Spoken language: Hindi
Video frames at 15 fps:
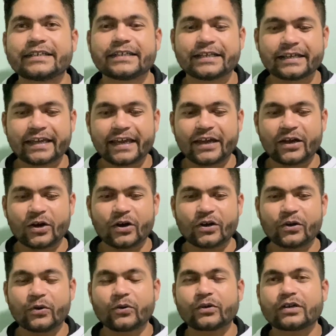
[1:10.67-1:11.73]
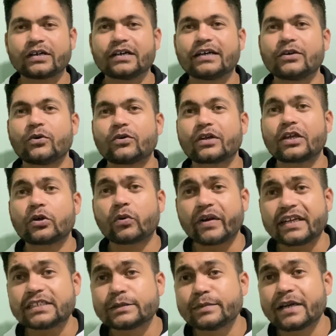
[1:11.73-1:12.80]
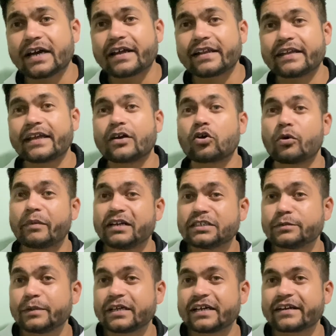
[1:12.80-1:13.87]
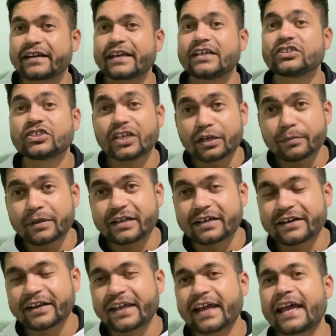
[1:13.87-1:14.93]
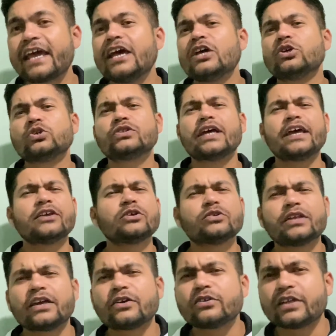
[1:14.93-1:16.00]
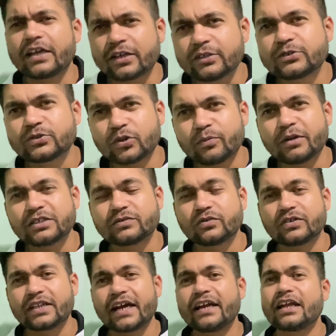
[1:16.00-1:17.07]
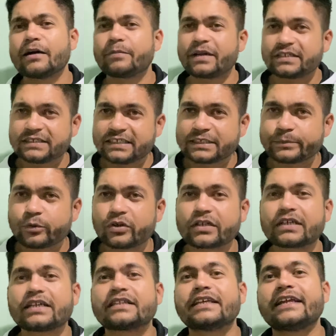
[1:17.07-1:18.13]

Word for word: ठीक है और लोग uh, लोग इंक्वायरीज भी आ रही हैं कमेंट्स भी कर रहे हैं शेयर भी कर रहे हैं तो थैंक यू थैंक यू थैंक यू सो मच फॉर दैट आप ऐसे ही सपोर्ट करते